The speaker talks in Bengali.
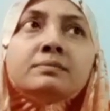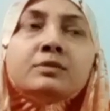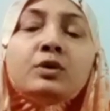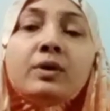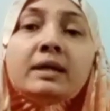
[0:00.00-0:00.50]

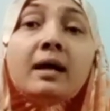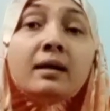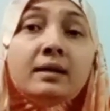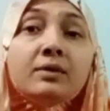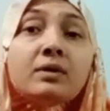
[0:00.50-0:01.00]
মনে হয় ঢাল
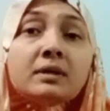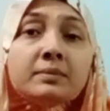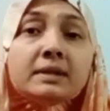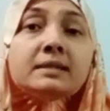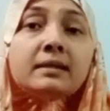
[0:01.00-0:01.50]
নিয়েও কথা
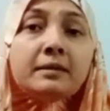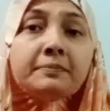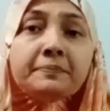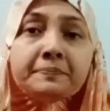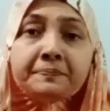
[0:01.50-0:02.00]
বলেছিলাম
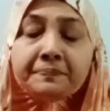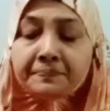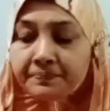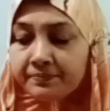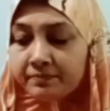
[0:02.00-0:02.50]

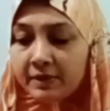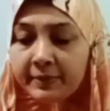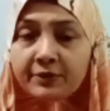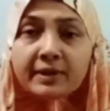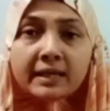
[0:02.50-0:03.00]

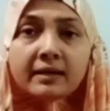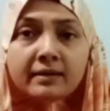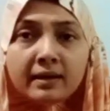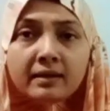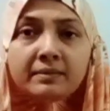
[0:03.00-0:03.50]
বিভিন্ন রেখার
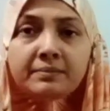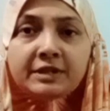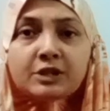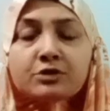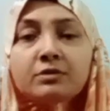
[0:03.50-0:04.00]
ঢাল
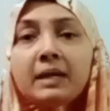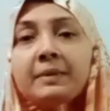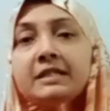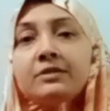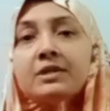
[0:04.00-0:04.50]
বিশেষত
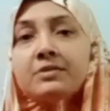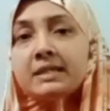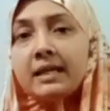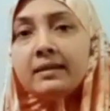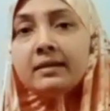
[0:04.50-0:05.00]
আমরা যেহেতু আসলে
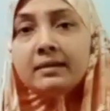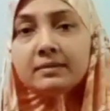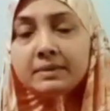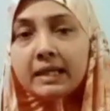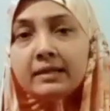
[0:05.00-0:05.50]
চাহিদা
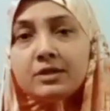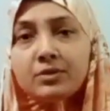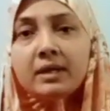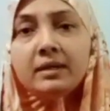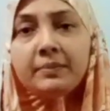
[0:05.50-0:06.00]
চাহিদা
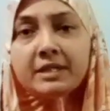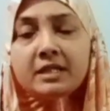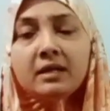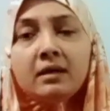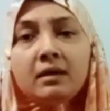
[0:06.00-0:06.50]
যোগান নিয়ে বেশি